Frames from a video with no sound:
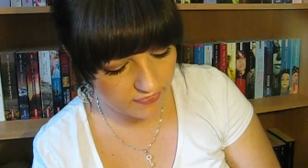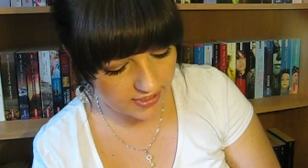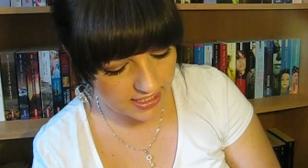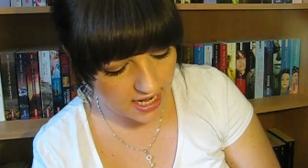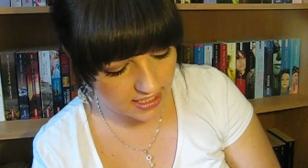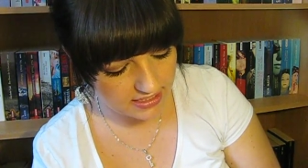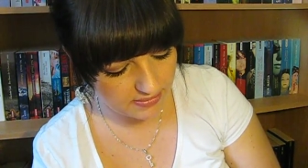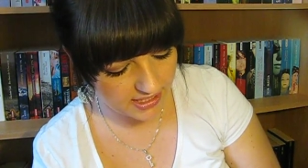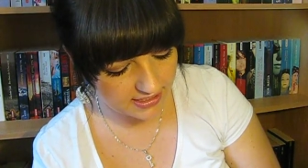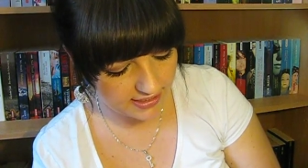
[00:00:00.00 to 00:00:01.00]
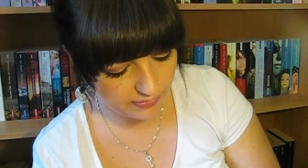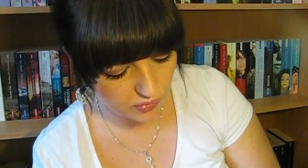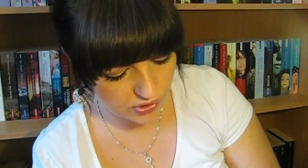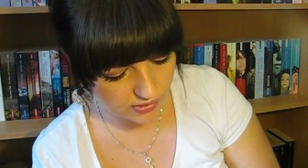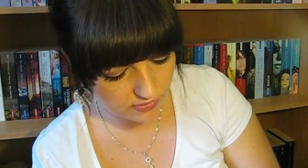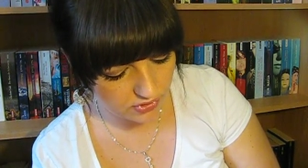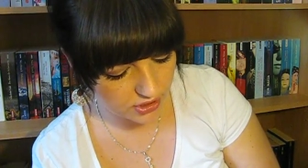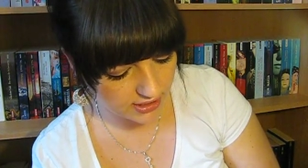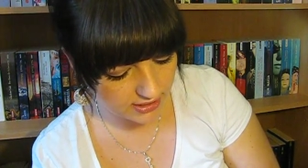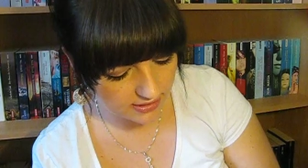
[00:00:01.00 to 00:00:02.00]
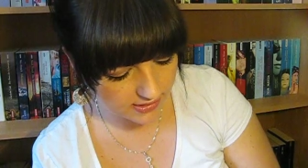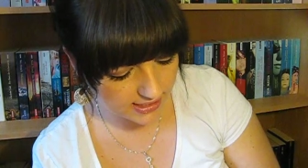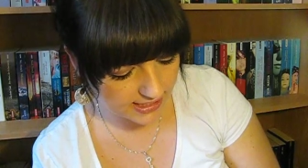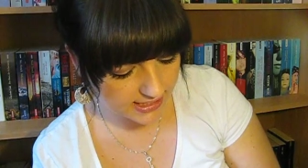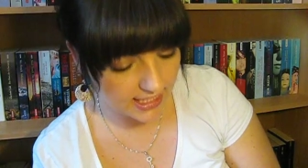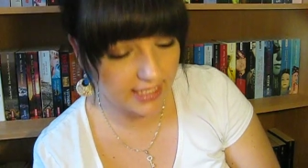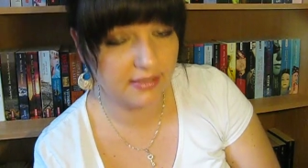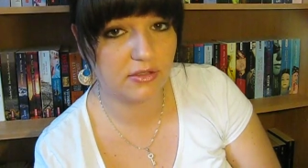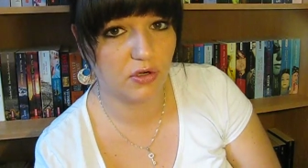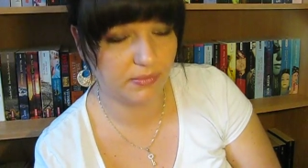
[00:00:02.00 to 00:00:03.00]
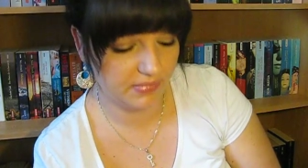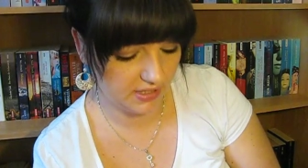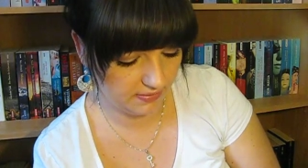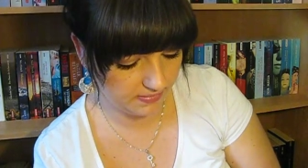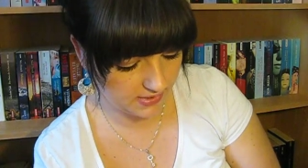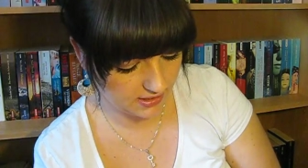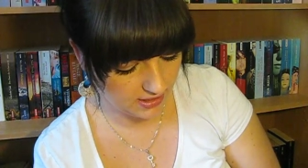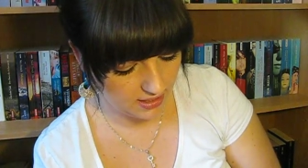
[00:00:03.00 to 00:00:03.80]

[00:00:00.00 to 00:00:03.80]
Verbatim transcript: auf eine Achterbahn der Emotionen schickt, aus der es kein Entkommen gibt.